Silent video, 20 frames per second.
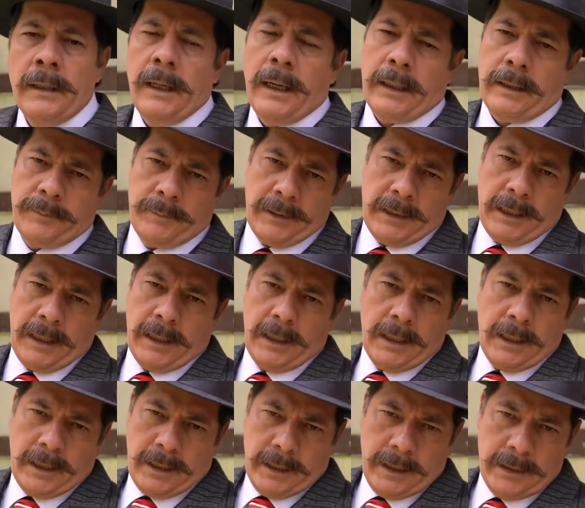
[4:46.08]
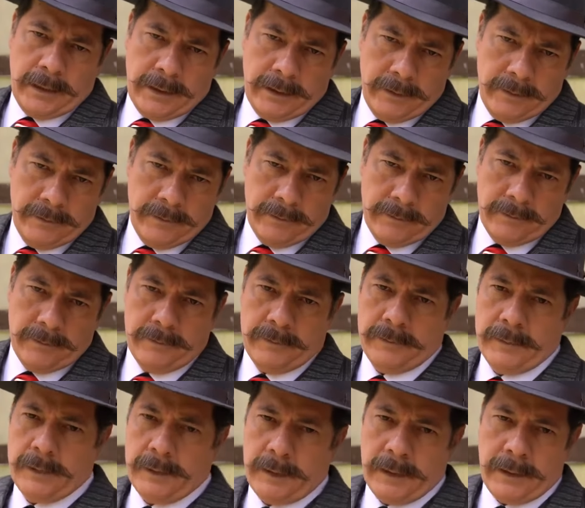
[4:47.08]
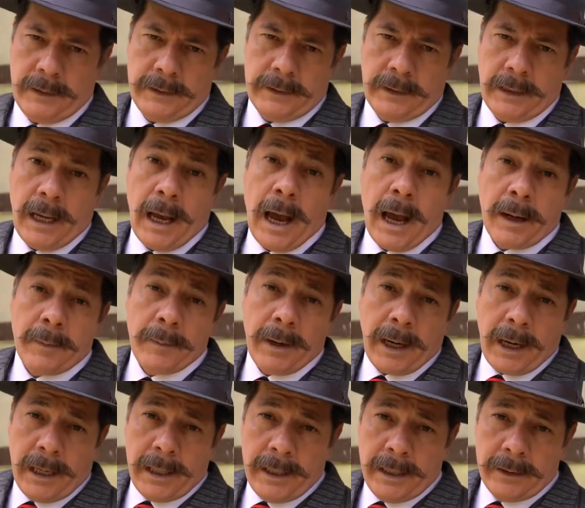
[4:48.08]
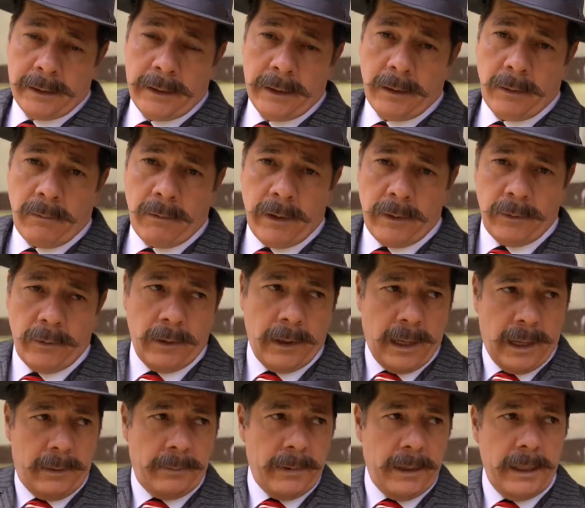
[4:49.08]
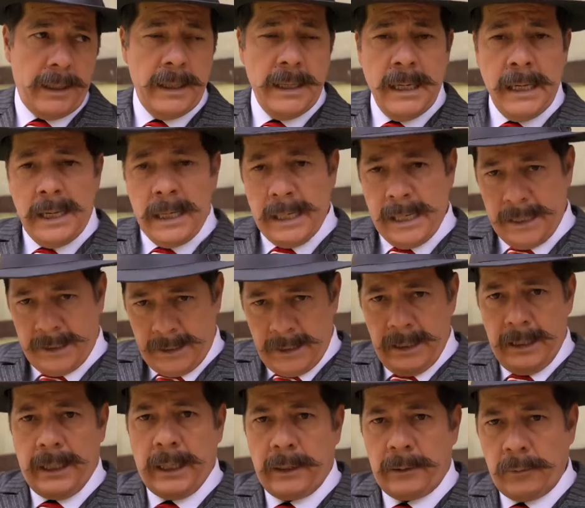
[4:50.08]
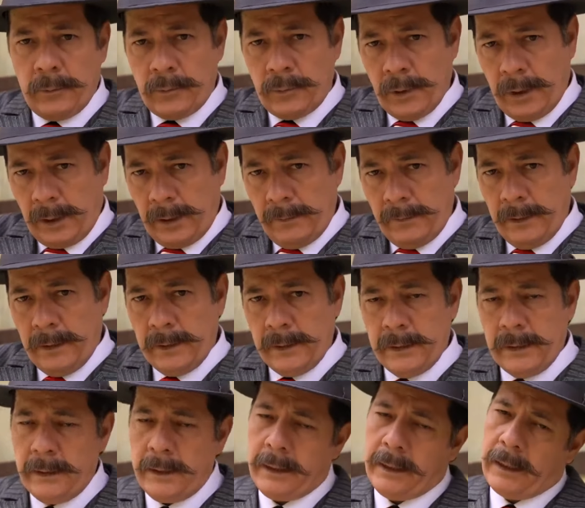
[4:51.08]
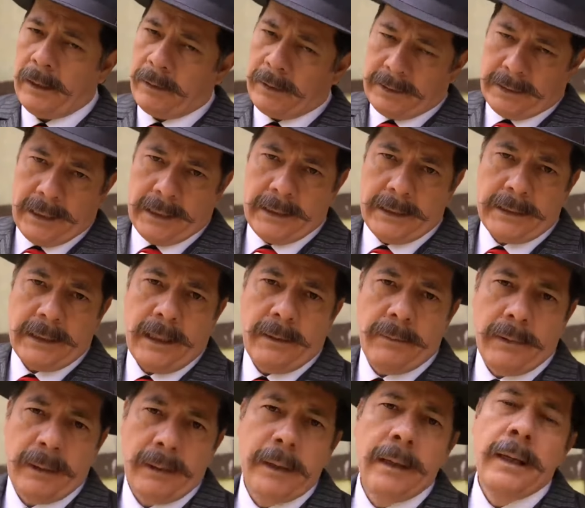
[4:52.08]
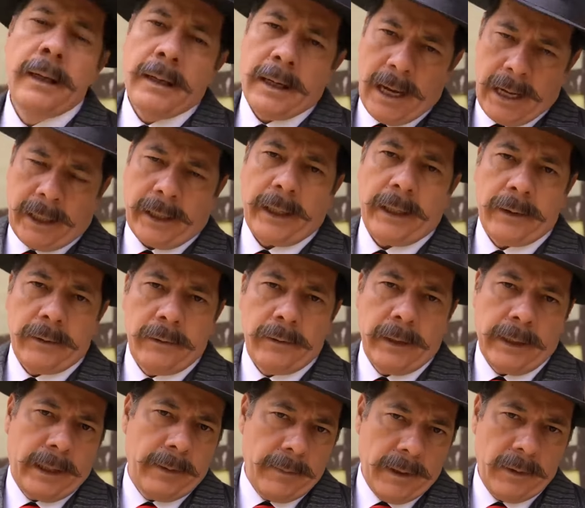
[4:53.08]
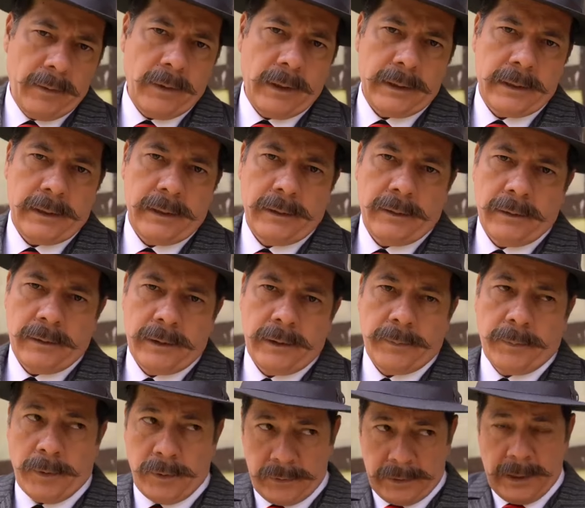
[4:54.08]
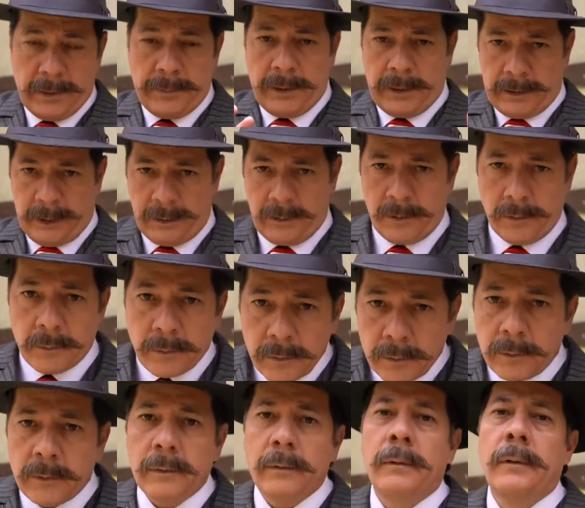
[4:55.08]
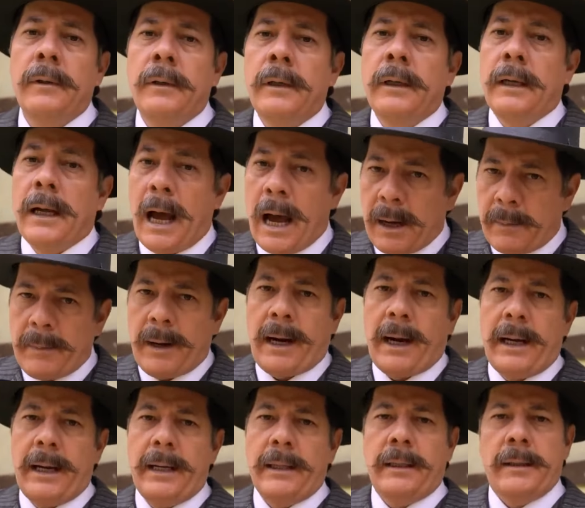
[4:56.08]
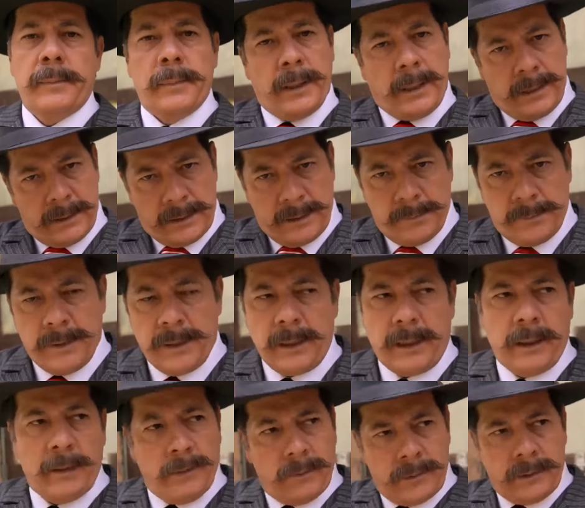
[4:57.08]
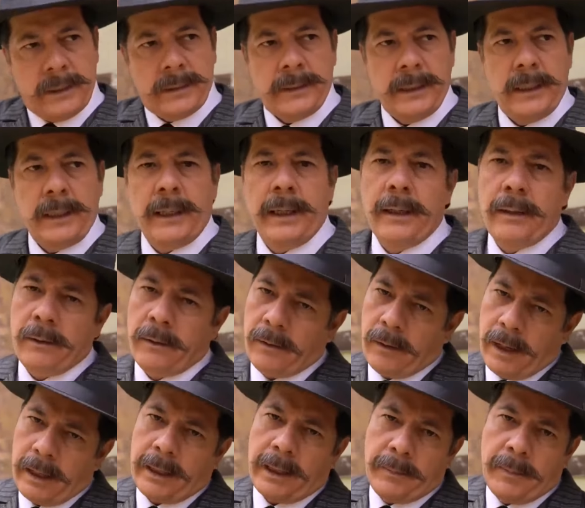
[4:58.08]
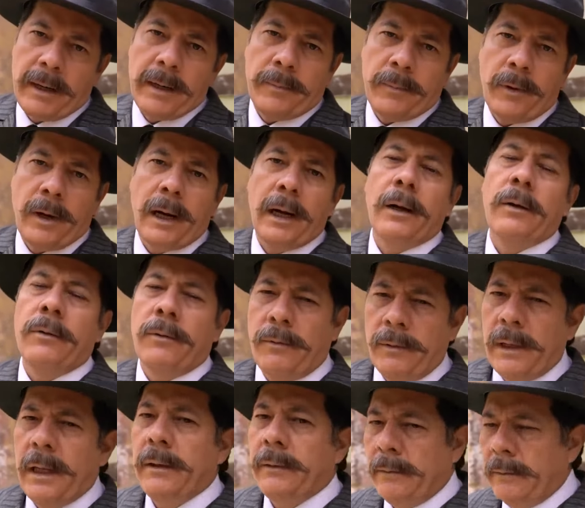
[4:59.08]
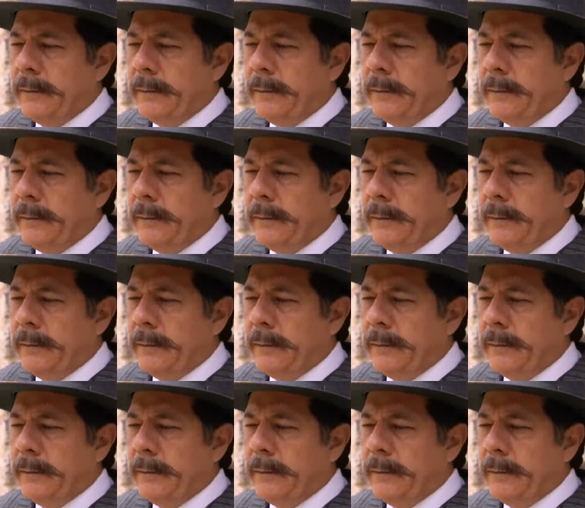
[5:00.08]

Hay que explicarle a la gente. Se dice arma ¿eh? caliente cuando el arma ya tiene el cartucho arriba, Y aunque sean de salva, hay riesgo de quemaduras. por eso se advierte a todo el mundo. Arma caliente para que sepan que no se acerquen o hay que manipularla con cuidado.